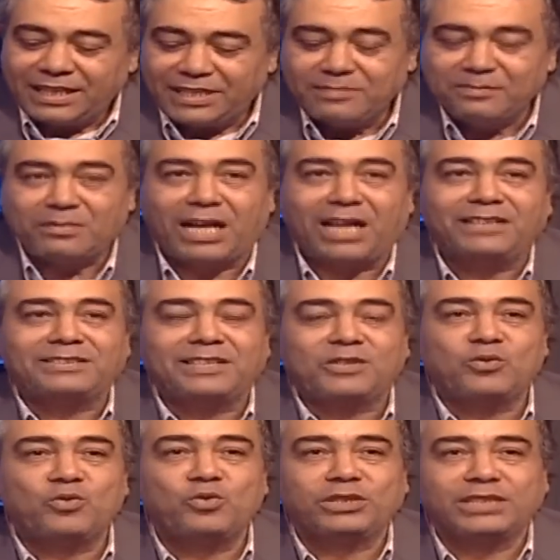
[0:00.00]
إما أن
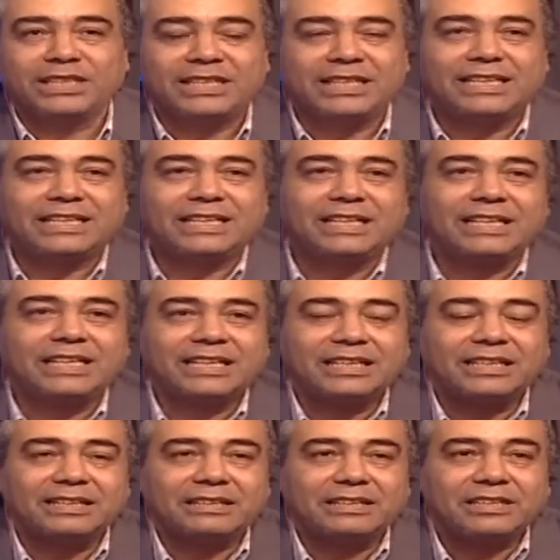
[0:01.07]
يكون آه،
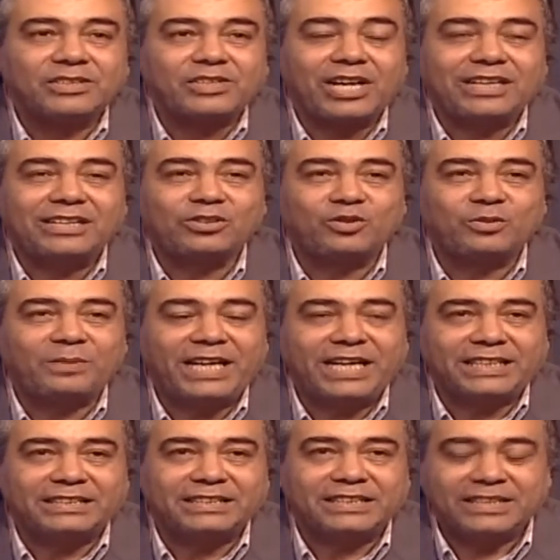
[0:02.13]
آه، آه، شكل
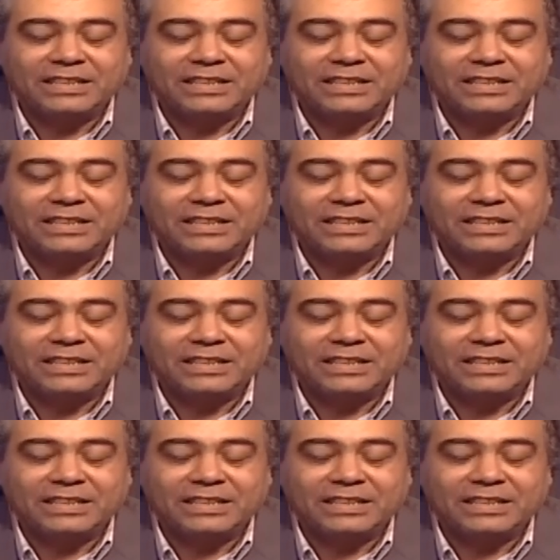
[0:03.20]
رباعي